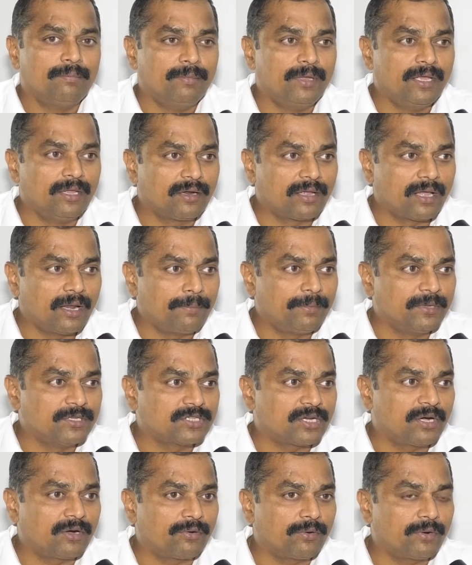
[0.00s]
మీరు
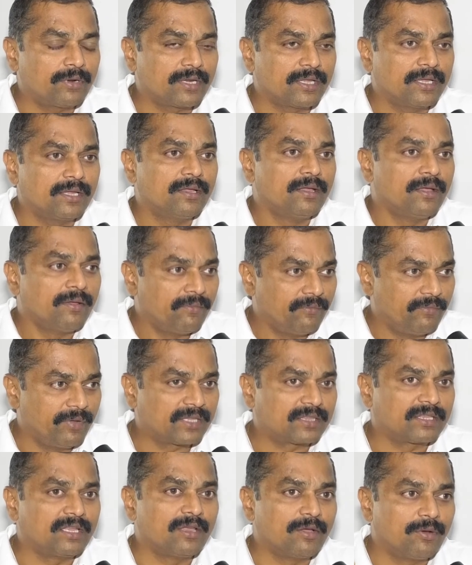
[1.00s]
గెలిపించినటువంటి
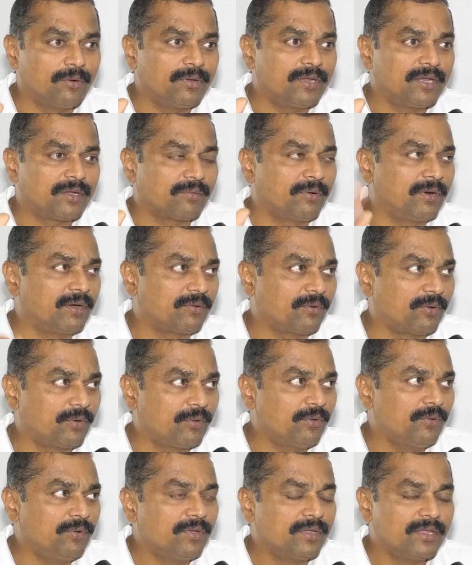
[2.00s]
వ్యక్తిగో ఇటువంటి వాడు